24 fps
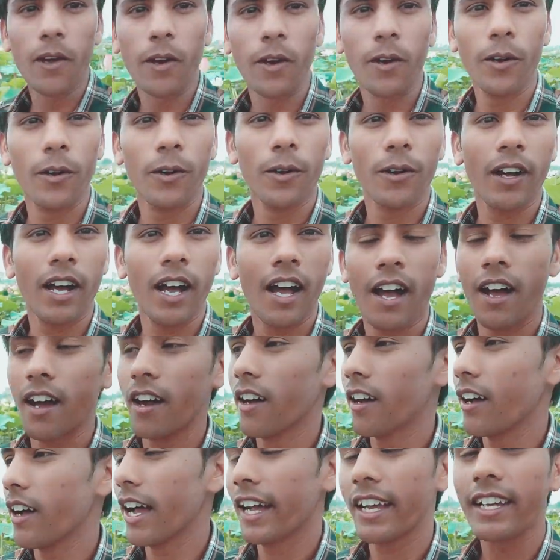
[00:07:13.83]
और
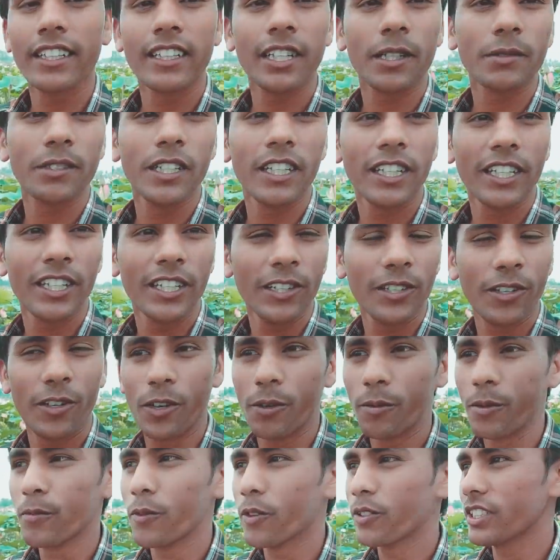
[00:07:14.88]
आगे की तरफ चलते हैं और
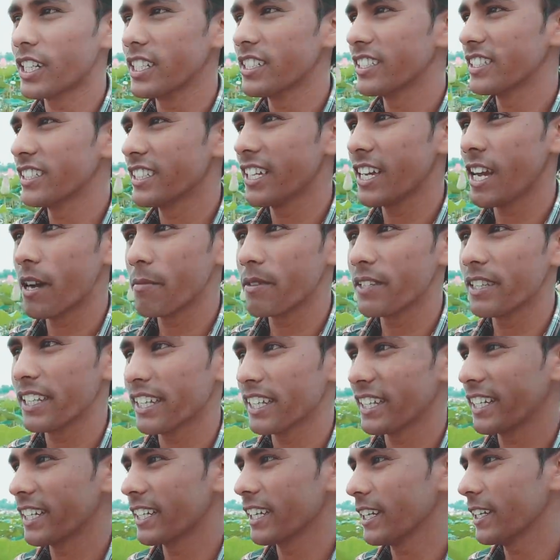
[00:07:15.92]
भी बहुत सारी चीज़ें यहाँ पे
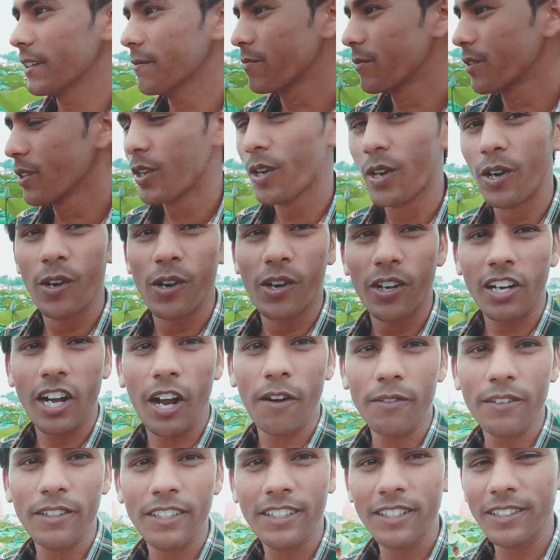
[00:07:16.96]
देखने के लिए
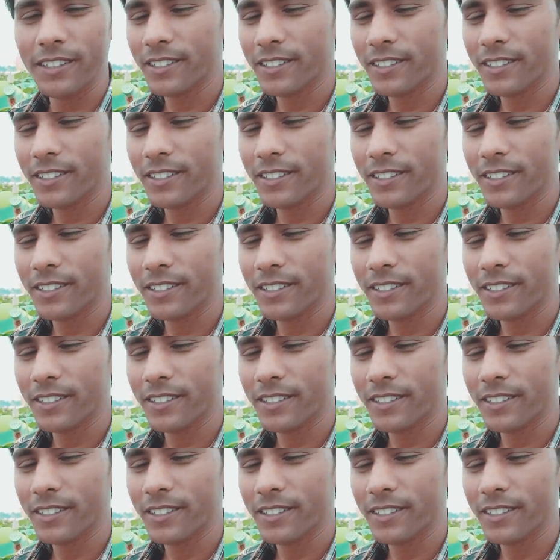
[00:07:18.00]
काफ़ी